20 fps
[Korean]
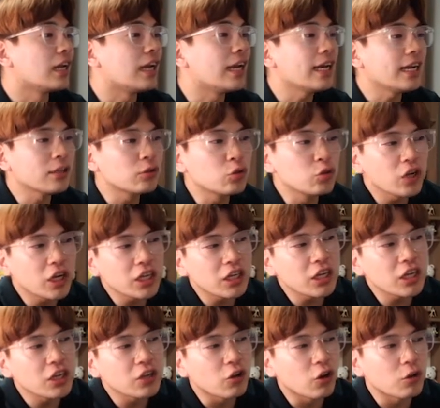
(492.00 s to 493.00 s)
이
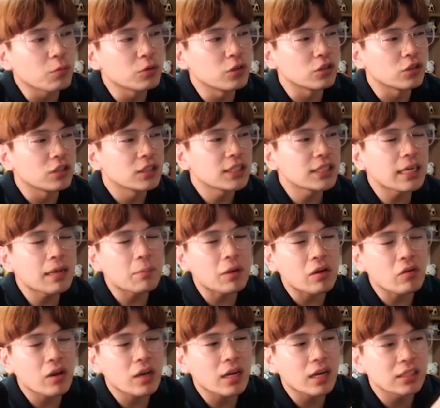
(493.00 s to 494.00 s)
순위는 여러분
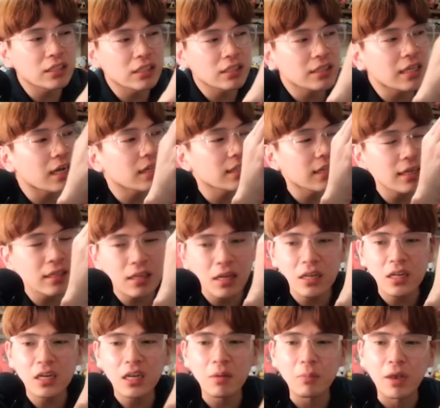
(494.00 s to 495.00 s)
12위까지 딱
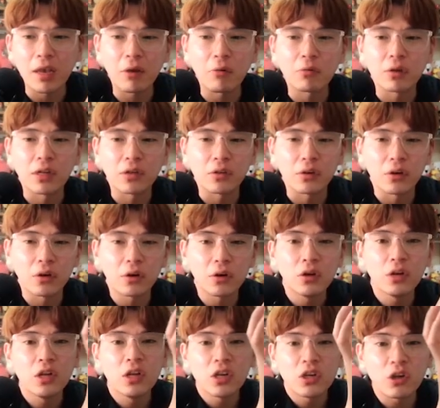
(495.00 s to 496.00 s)
탄탄하게 매기고 나서
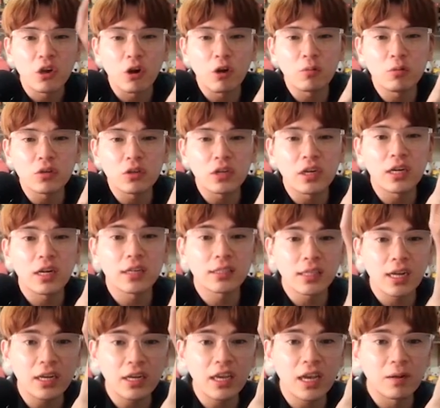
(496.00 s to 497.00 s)
여러분들이랑
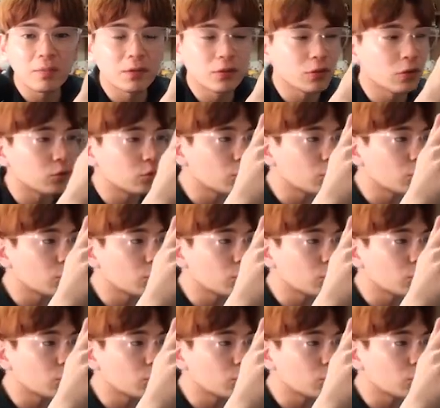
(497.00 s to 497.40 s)
상의하면서